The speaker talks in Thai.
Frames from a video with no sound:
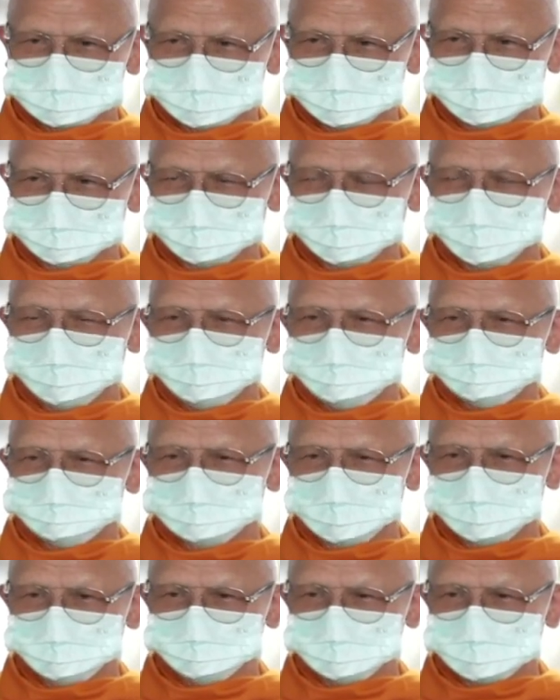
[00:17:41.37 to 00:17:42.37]
งไม่
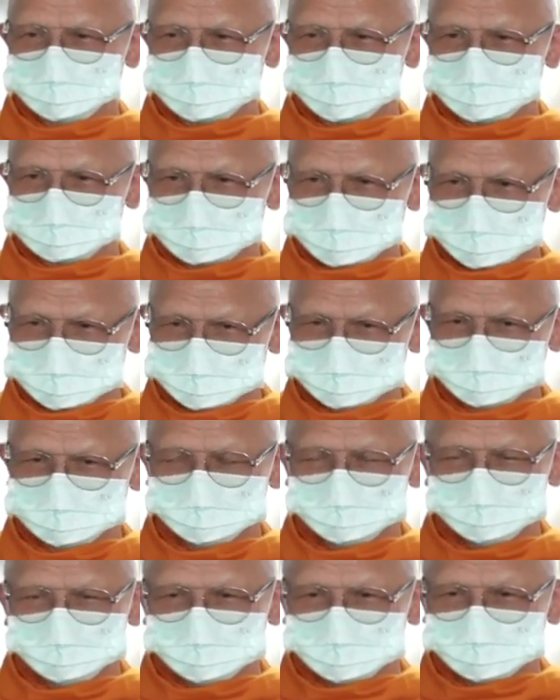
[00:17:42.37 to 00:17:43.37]
มีอะไร
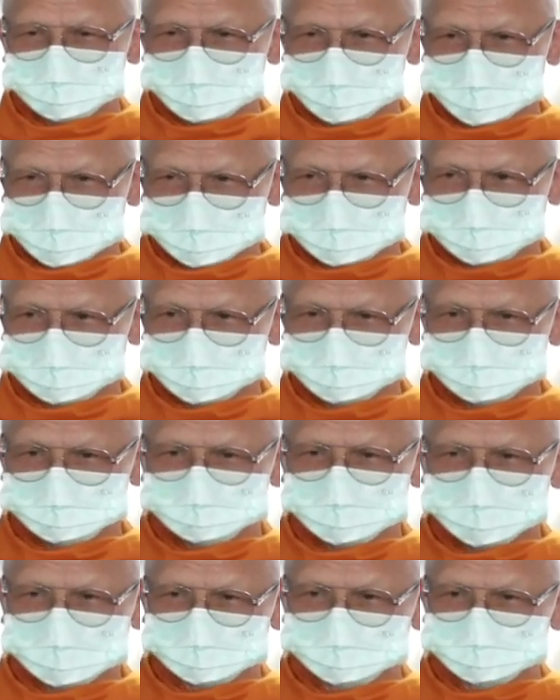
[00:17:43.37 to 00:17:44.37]
ควรยึดมั่น
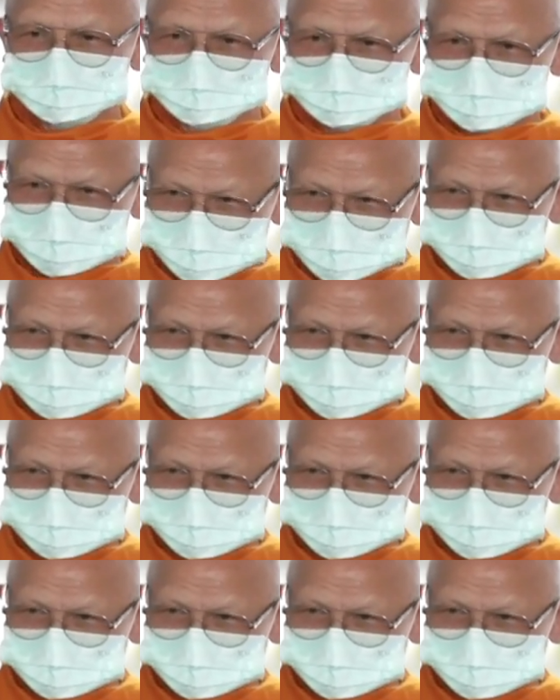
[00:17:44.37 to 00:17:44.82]
ถือมั่น